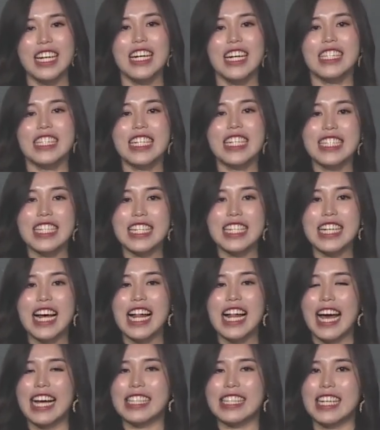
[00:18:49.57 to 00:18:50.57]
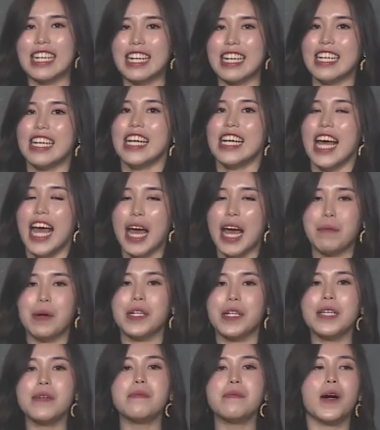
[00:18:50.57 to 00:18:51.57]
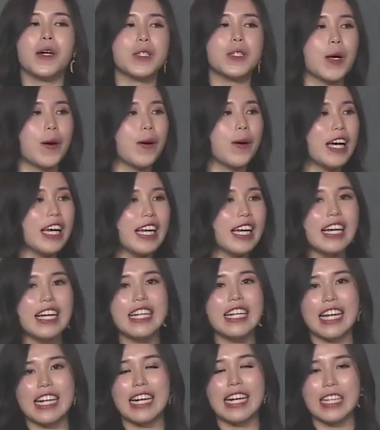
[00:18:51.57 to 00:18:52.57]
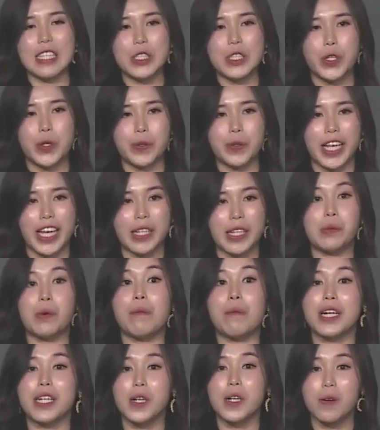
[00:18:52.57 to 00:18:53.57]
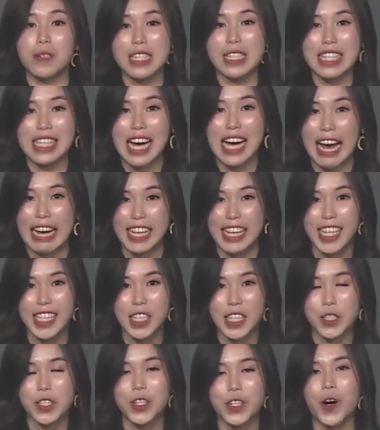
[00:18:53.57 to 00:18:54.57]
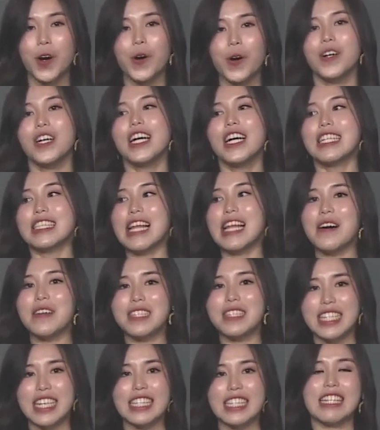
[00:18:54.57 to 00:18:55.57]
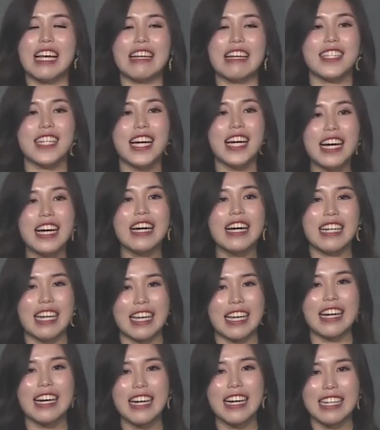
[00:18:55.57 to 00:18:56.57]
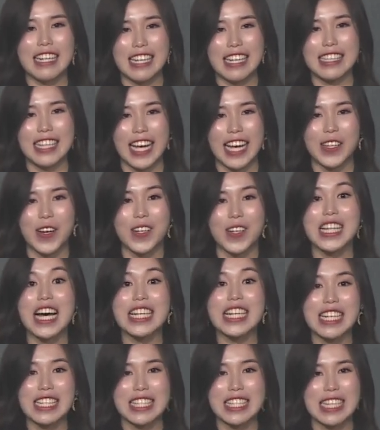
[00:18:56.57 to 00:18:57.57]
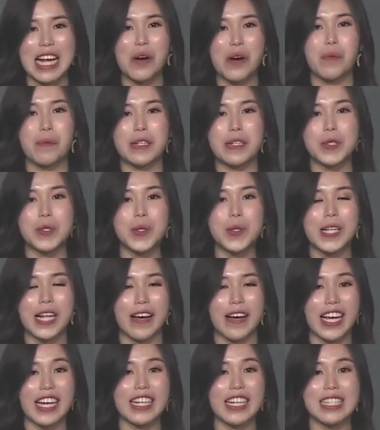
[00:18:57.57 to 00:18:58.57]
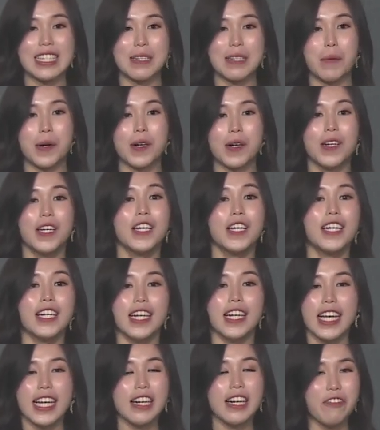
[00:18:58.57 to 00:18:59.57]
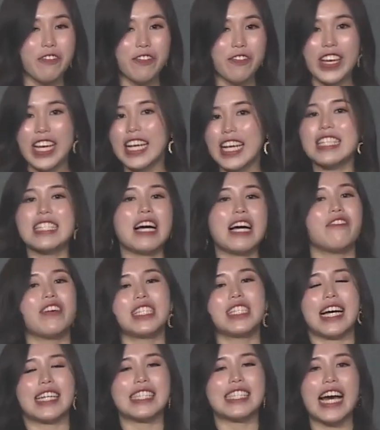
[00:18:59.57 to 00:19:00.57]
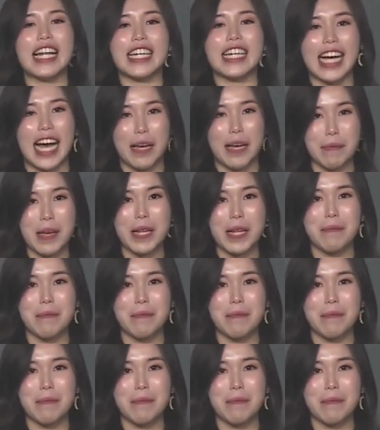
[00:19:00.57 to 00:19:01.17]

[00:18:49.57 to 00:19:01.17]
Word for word: 那接下来呢，Hemohim 哦，从二零零九年我们公司开业的时候。到今天二零二零年哦，大家知道我们做了一个什么一个非常非常大的改变